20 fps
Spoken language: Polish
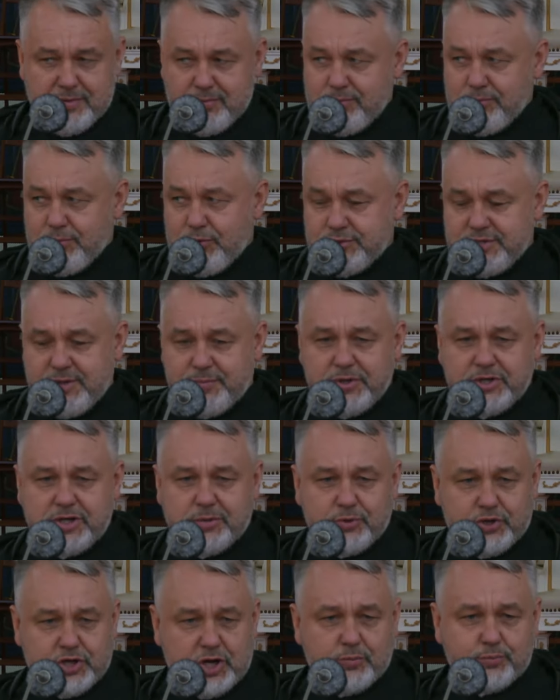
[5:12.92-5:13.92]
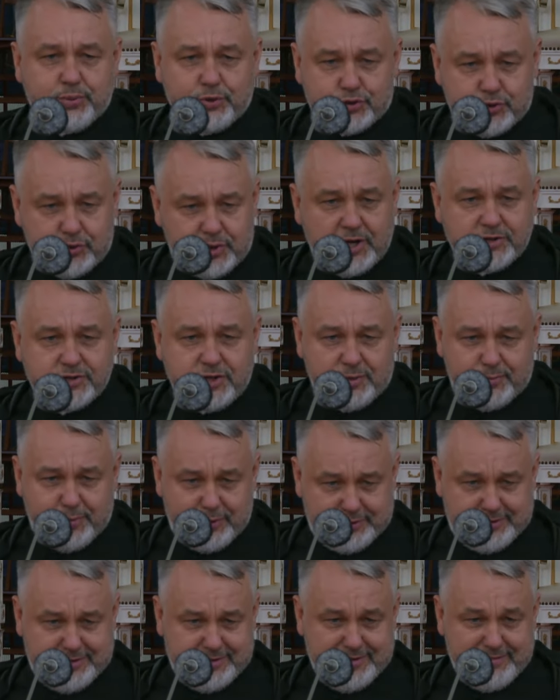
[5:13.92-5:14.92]
bo se będzie musiał poszukać
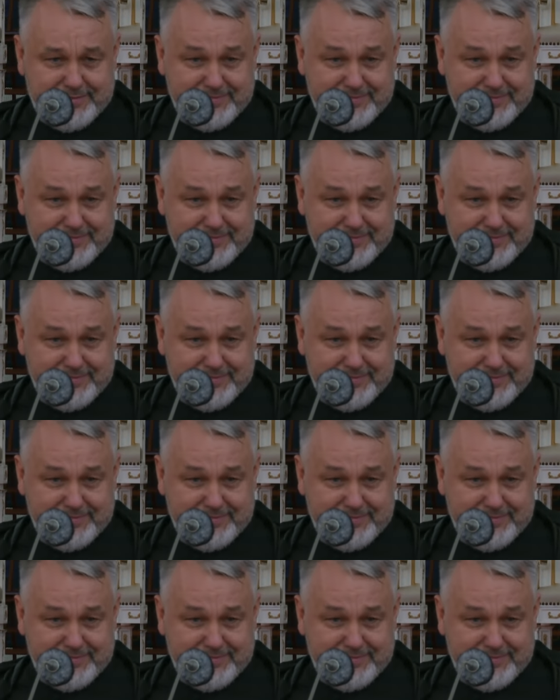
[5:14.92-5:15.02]
roboty.